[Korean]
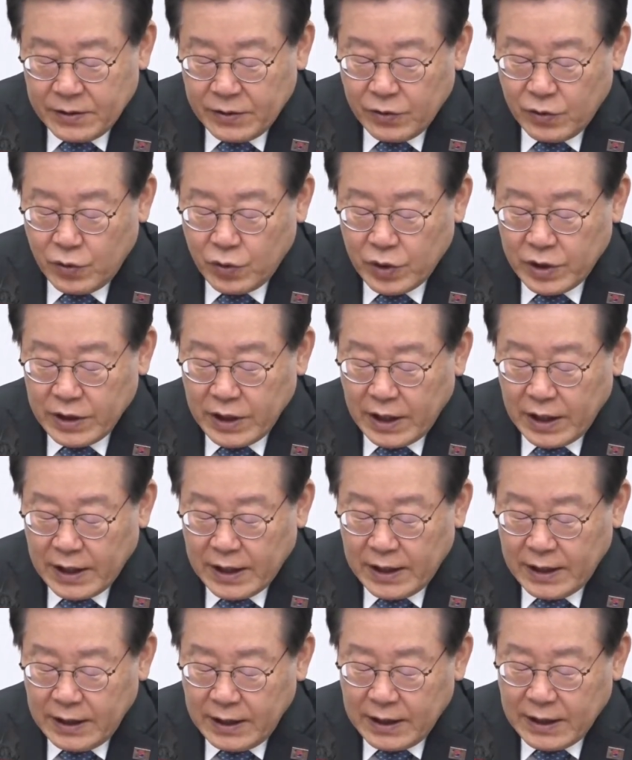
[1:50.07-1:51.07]
그리고
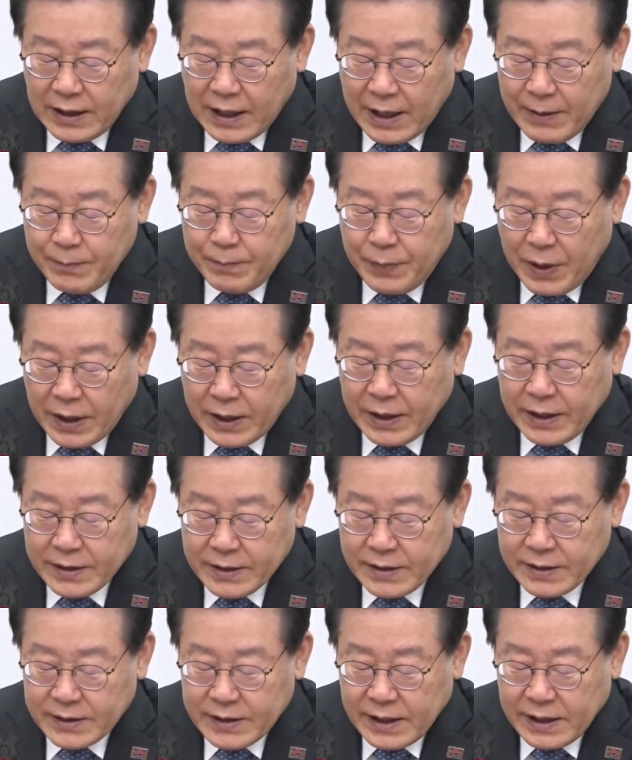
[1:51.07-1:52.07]
우리나라
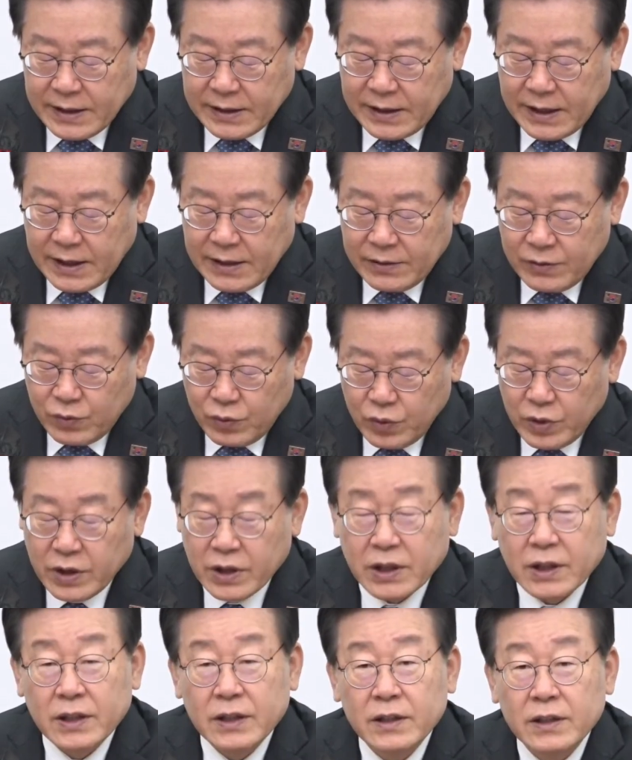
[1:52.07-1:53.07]
안팎에서 제기되는
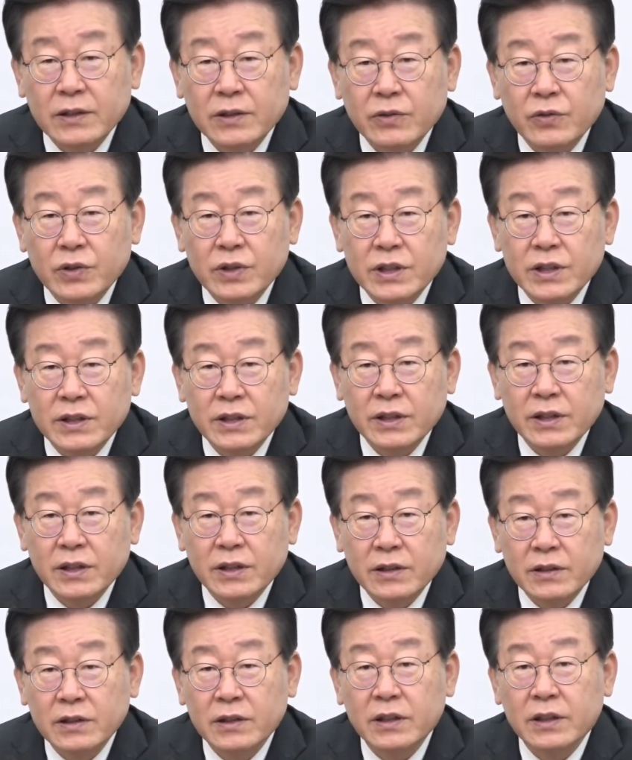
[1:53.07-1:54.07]
우려 그리고
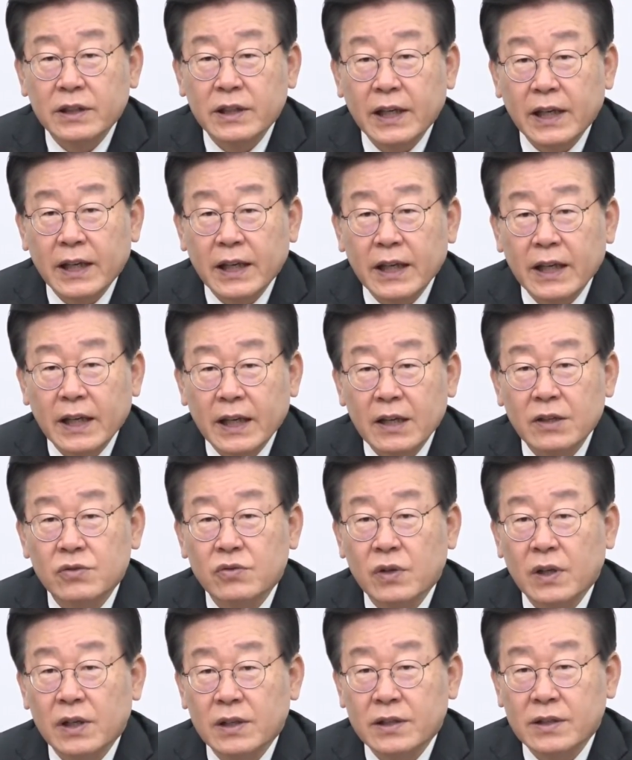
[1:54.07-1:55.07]
지적을 어떻게
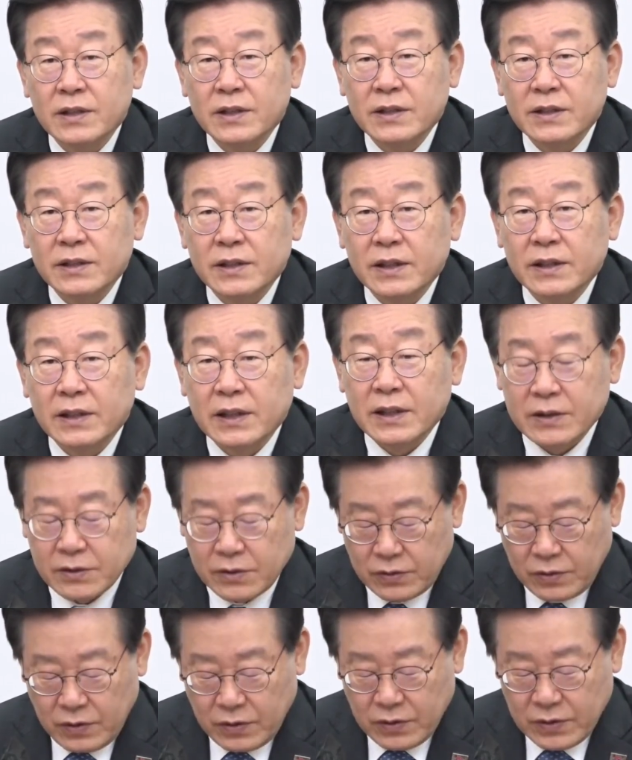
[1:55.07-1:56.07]
해소할 것인지에
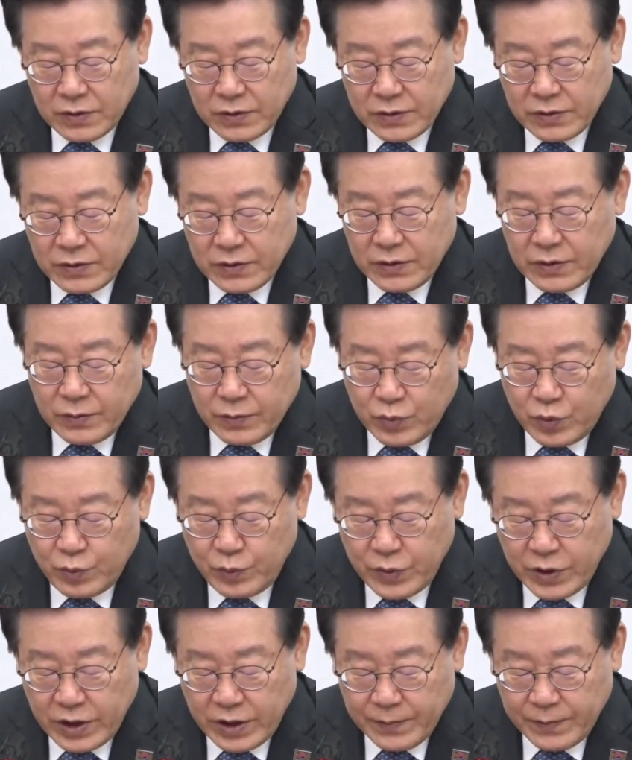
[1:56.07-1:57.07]
대해서도
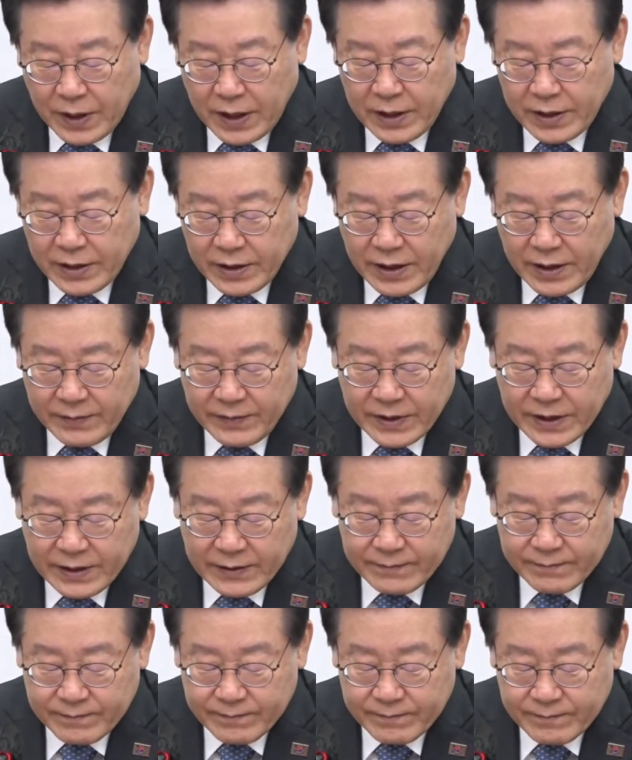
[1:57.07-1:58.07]
분명히 밝혀야
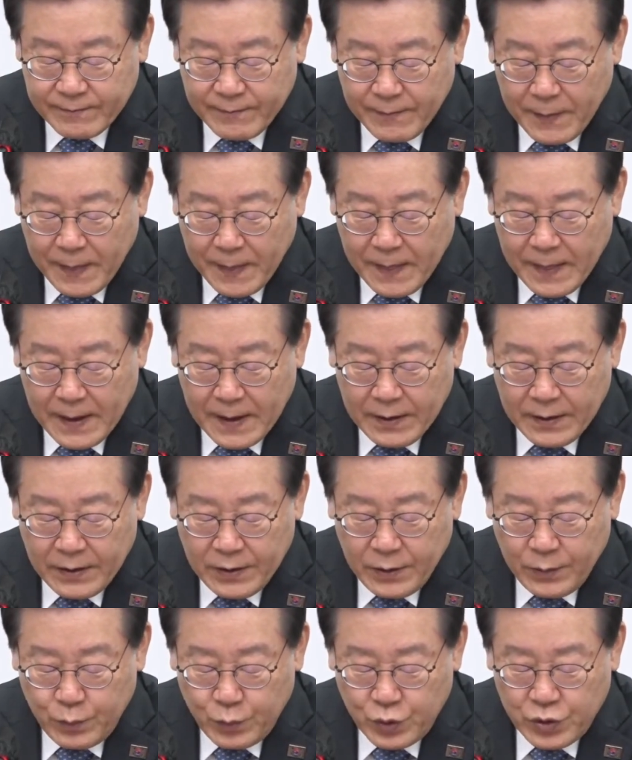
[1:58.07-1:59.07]
합니다.
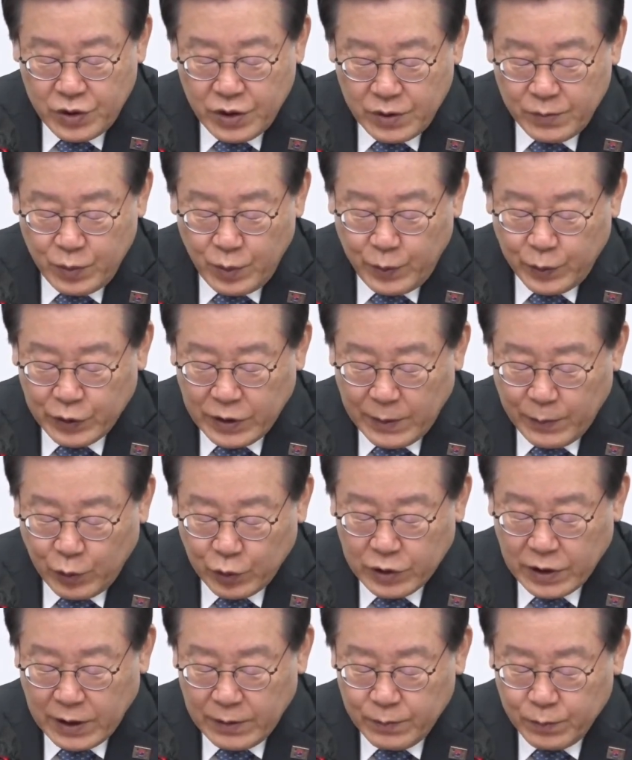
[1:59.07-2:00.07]
무정부보다
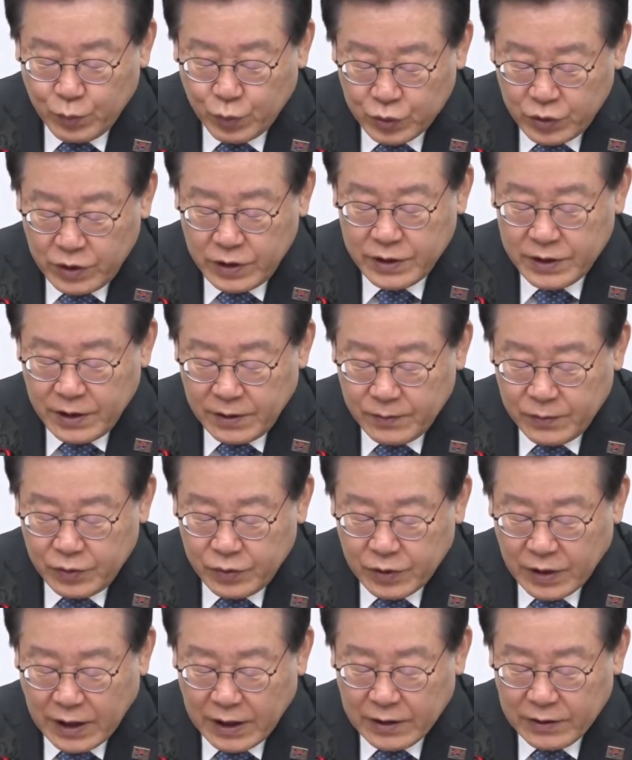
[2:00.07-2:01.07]
못한
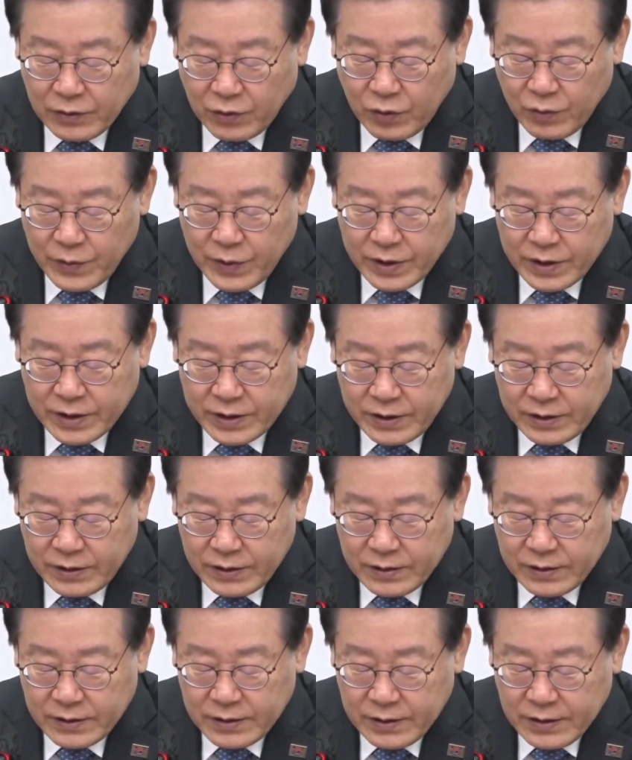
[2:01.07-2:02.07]
무능정부라는
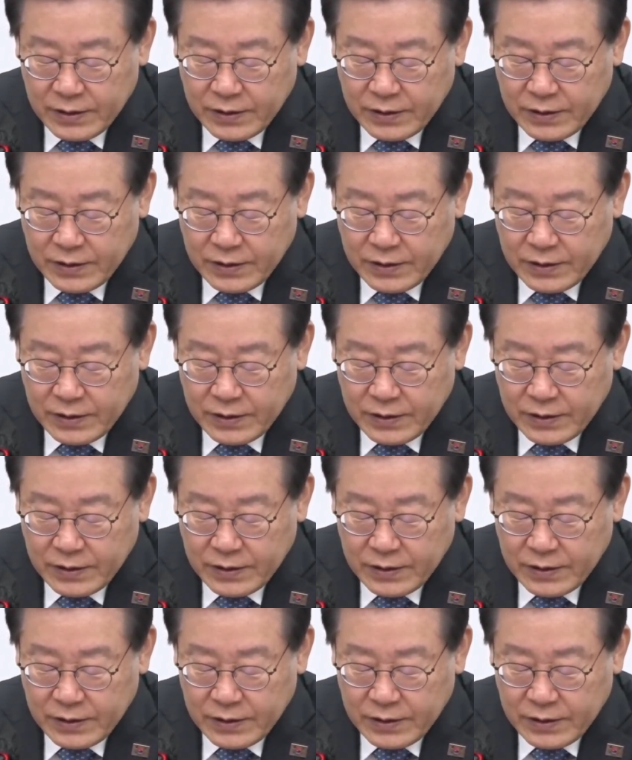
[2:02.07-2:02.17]
오명은